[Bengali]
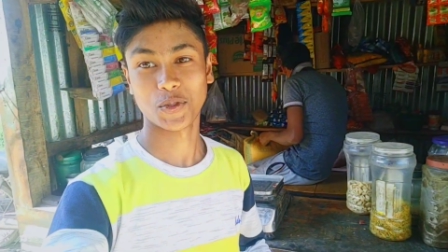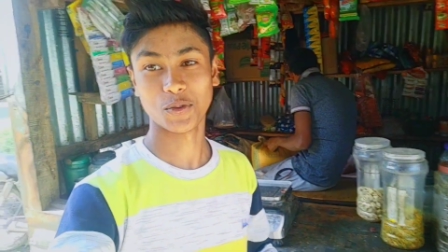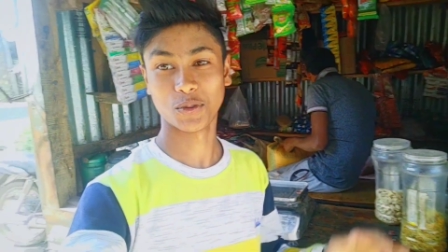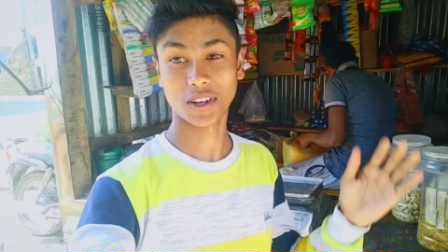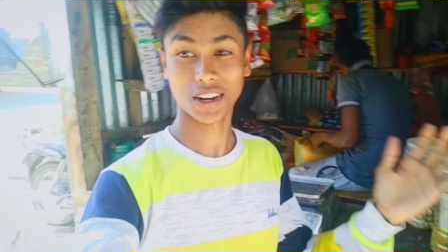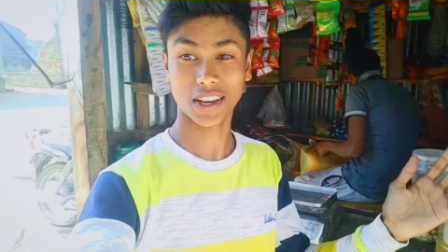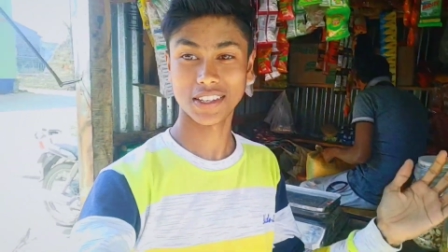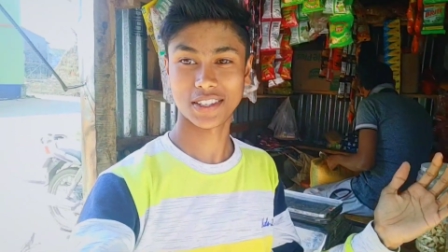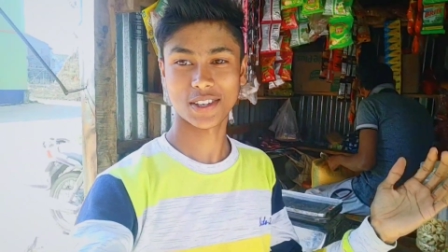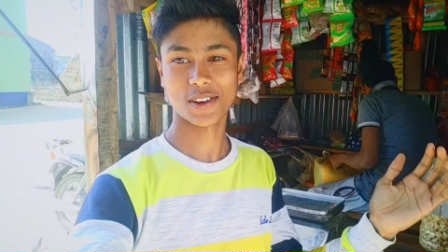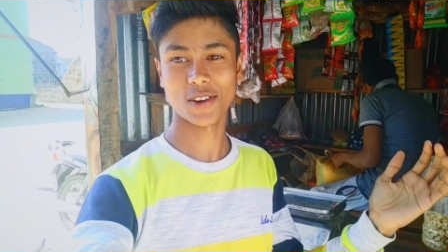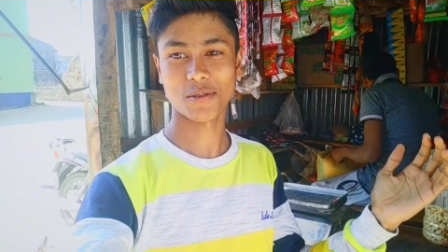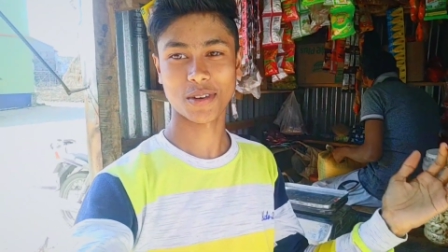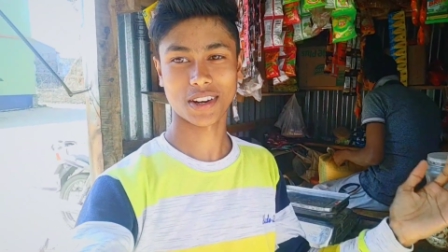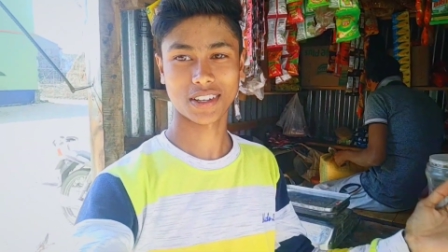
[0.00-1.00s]
দু টাকাই ছিল
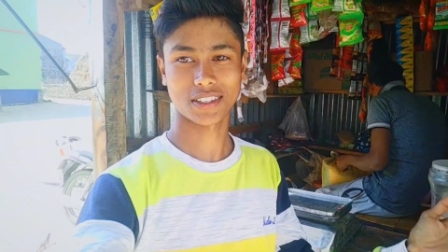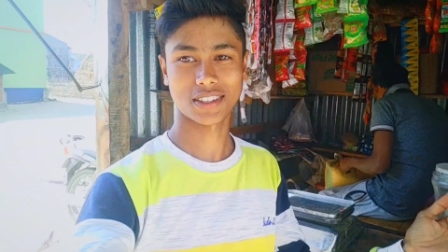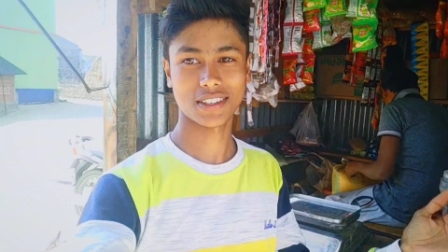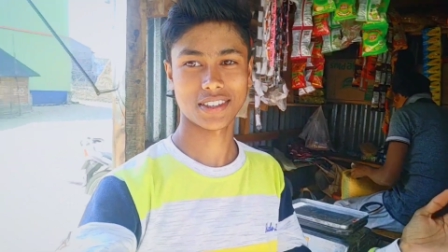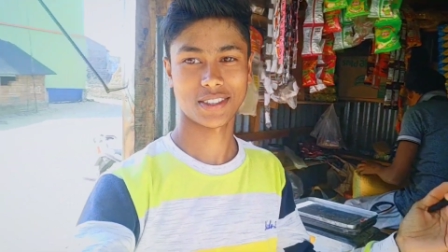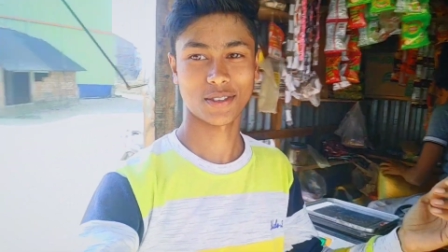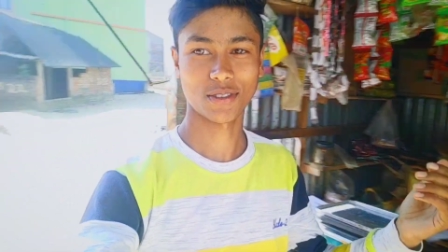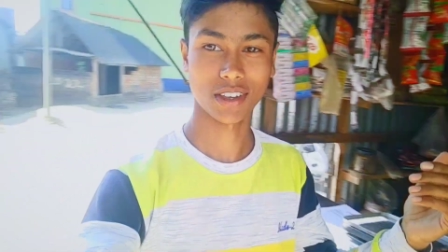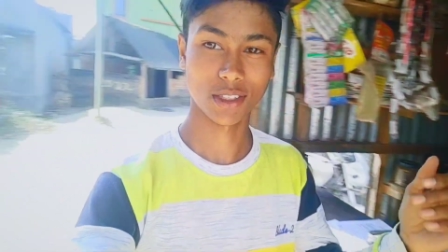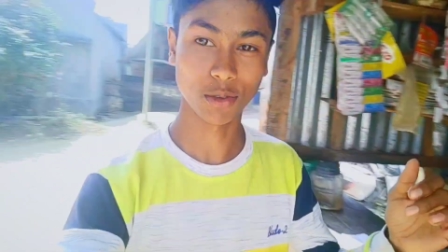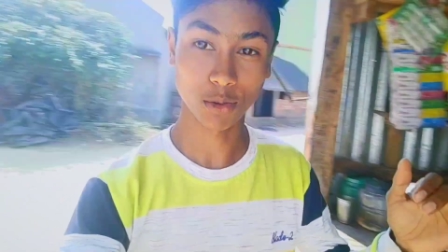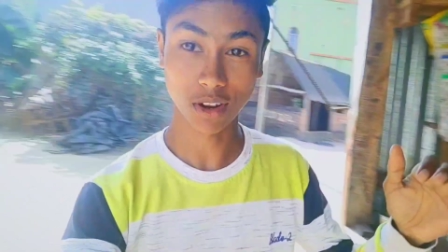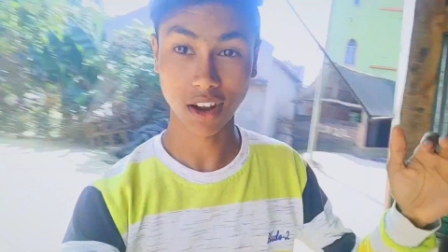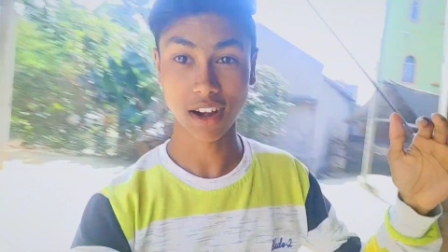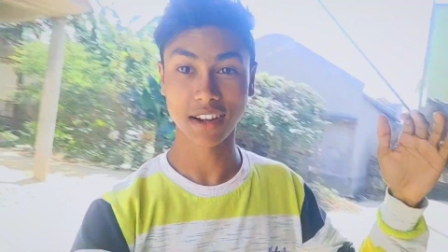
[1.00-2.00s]
আমার কাছে তো এই
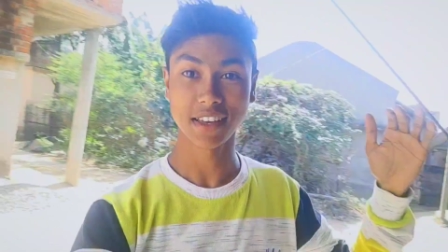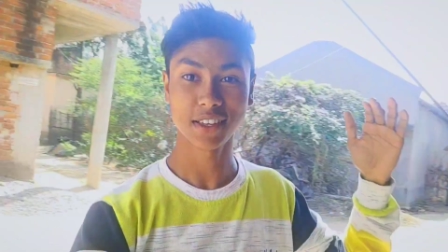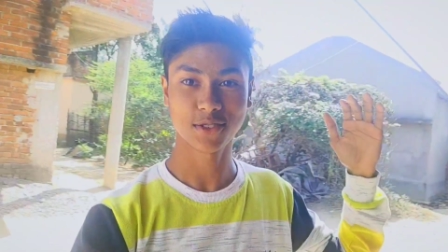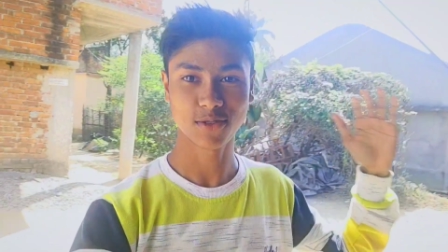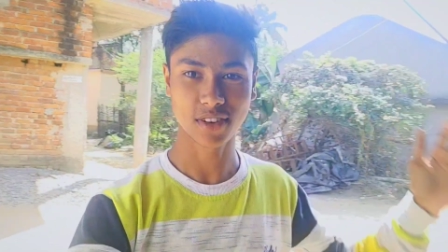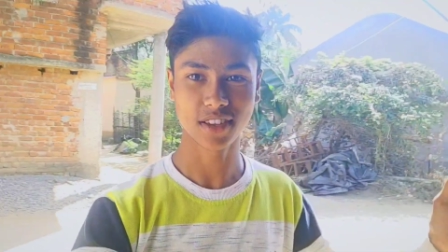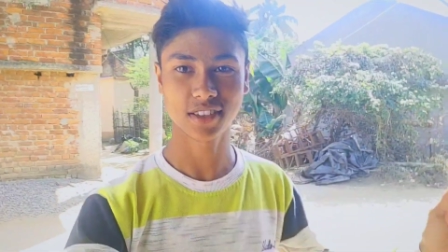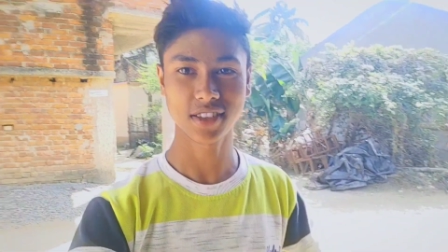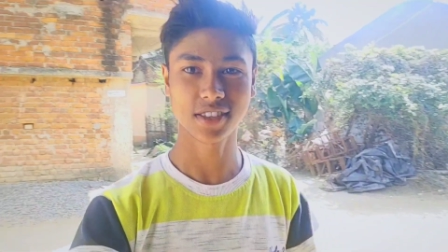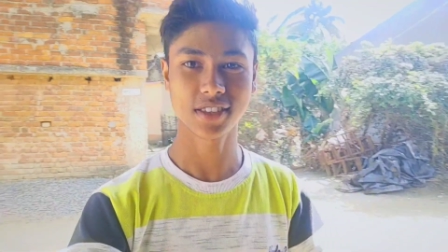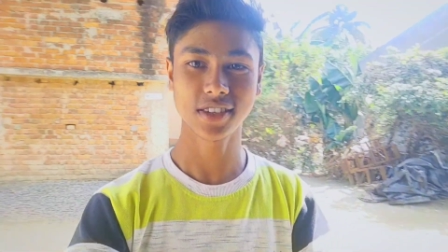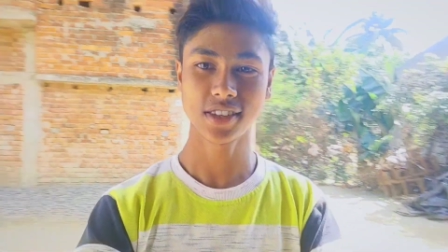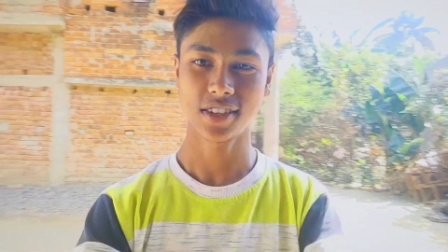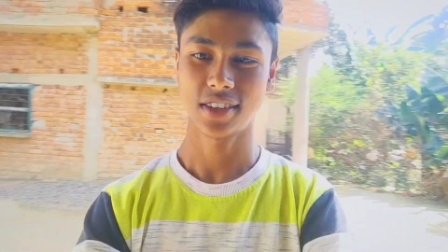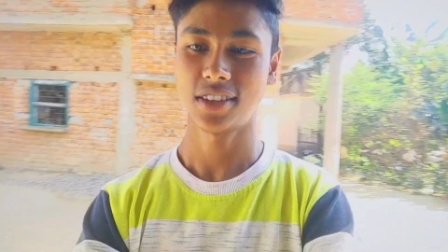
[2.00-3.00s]
দু টাকা নিয়ে চলে
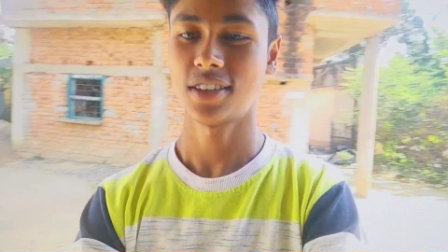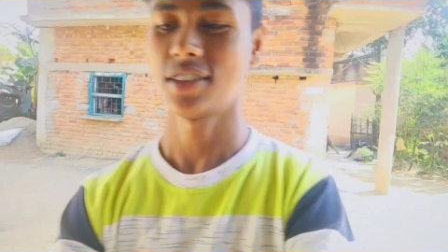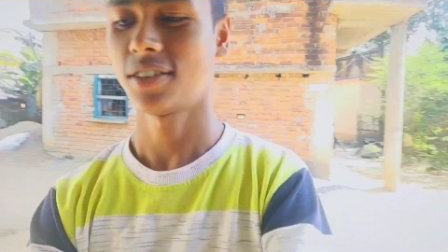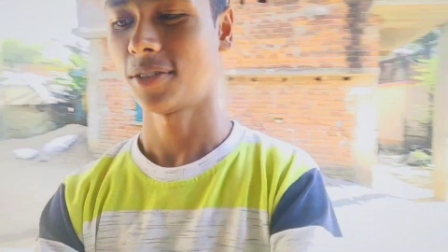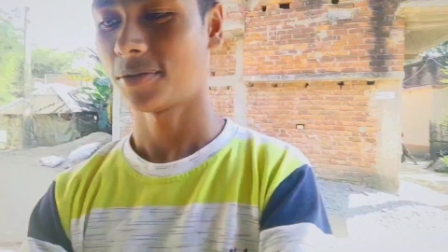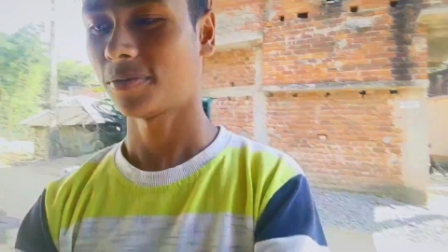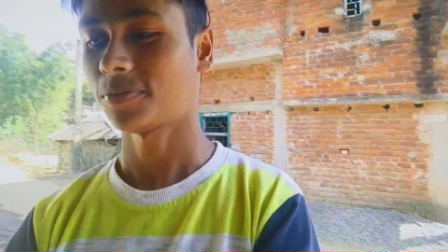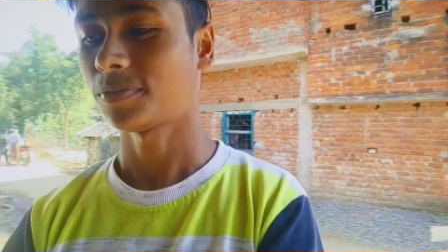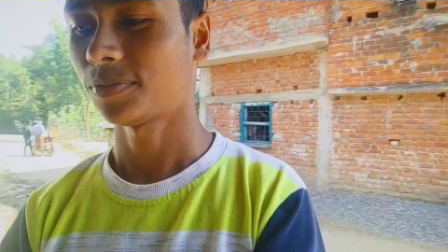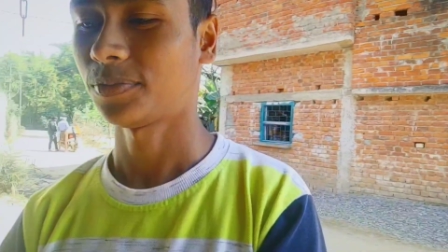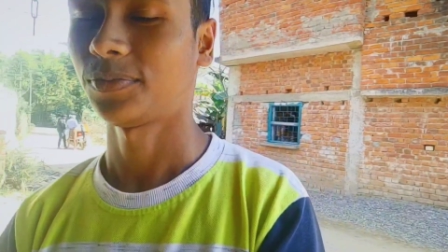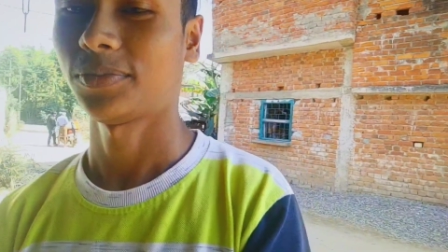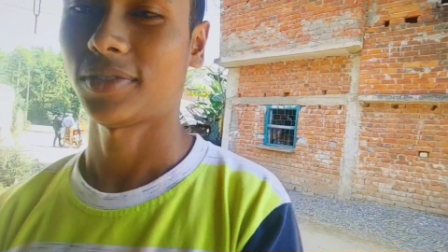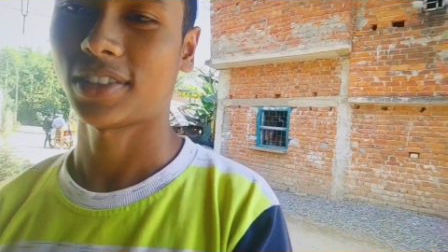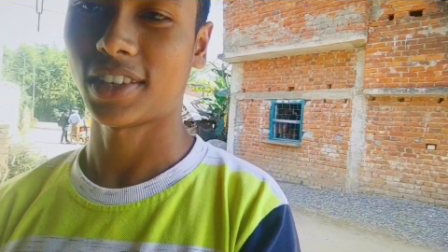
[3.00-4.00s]
এসেছি
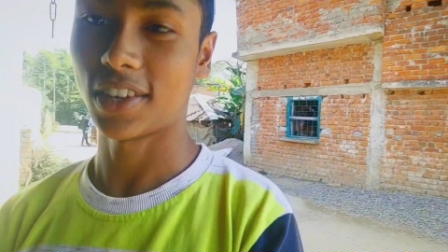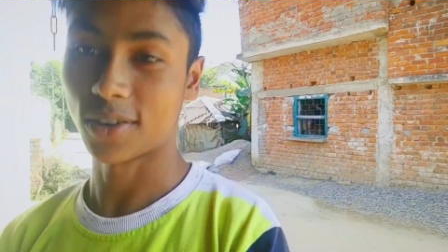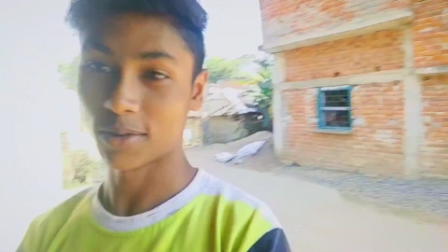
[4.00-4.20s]
কি